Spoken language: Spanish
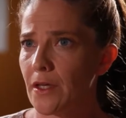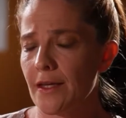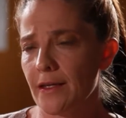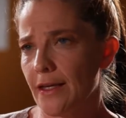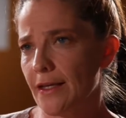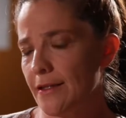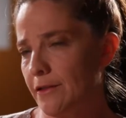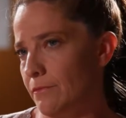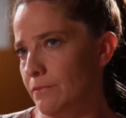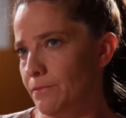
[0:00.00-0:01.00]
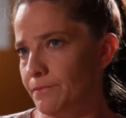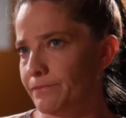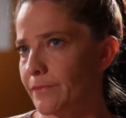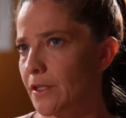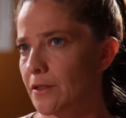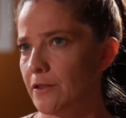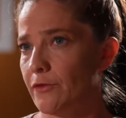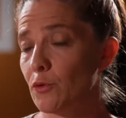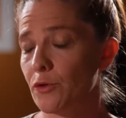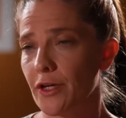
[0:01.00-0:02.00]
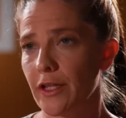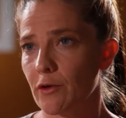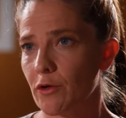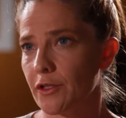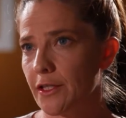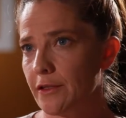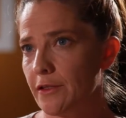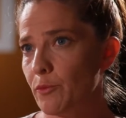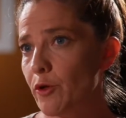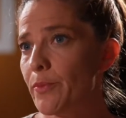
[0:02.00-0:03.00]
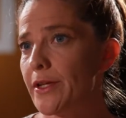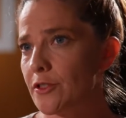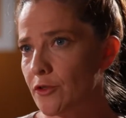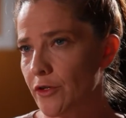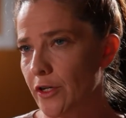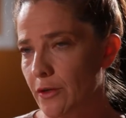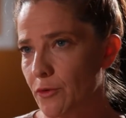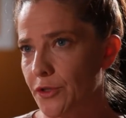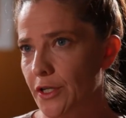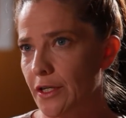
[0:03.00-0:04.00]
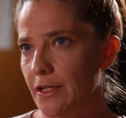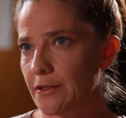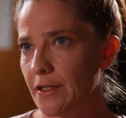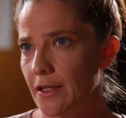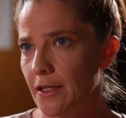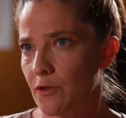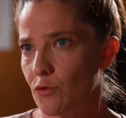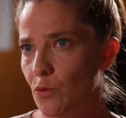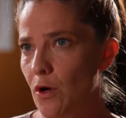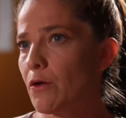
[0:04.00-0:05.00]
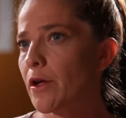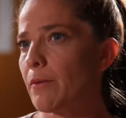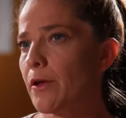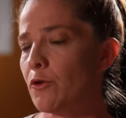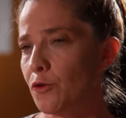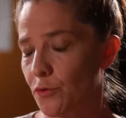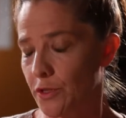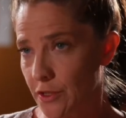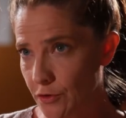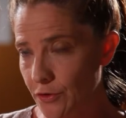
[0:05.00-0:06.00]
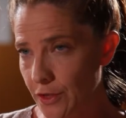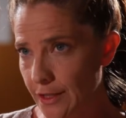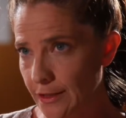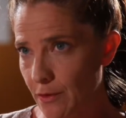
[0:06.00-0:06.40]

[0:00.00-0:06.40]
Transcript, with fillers: E, dificultades o este tipo de presiones que vos tenías, ¿tuvo algo que ver con tu decisión de irte a